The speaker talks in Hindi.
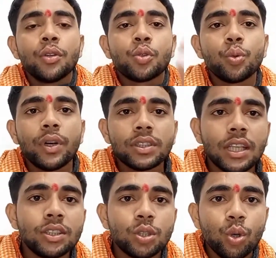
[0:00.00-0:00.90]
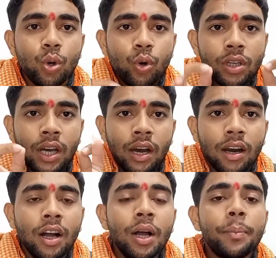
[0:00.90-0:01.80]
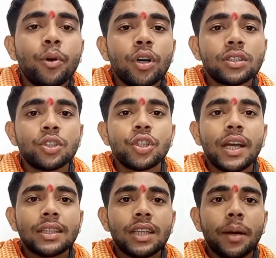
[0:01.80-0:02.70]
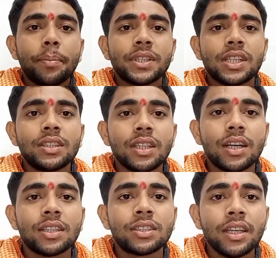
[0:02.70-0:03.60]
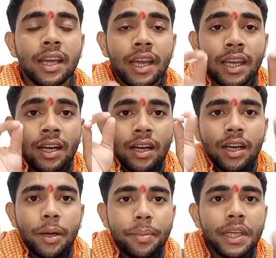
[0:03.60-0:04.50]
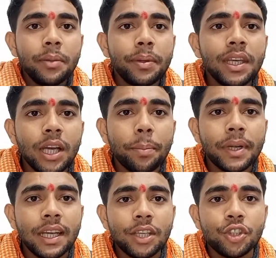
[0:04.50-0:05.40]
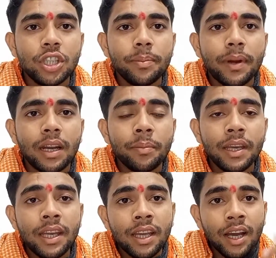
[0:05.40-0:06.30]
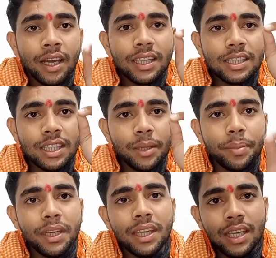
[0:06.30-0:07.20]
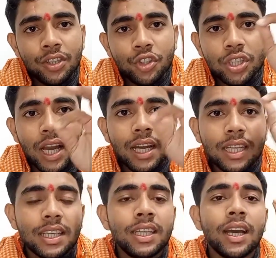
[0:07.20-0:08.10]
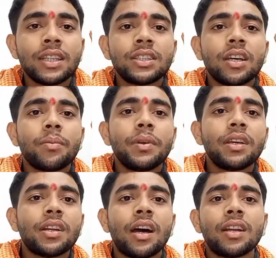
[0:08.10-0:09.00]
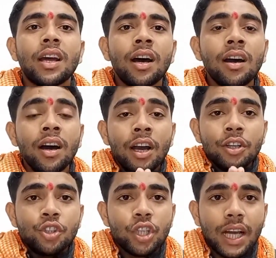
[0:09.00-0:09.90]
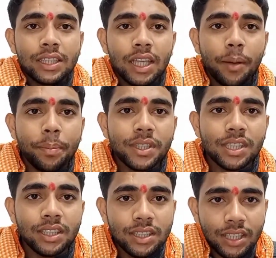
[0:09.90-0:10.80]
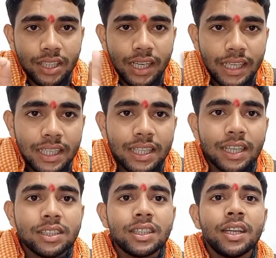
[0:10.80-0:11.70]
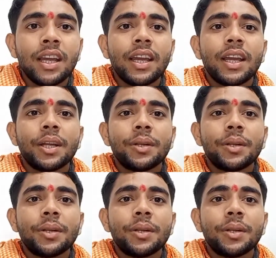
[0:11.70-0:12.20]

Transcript: स्वतंत्र होना बहुत ज्यादा पसंद करते हैं कभी भी अपने जीवन में किसी भी इंसान के अंदर में रहना ज्यादा पसंद नहीं करते हैं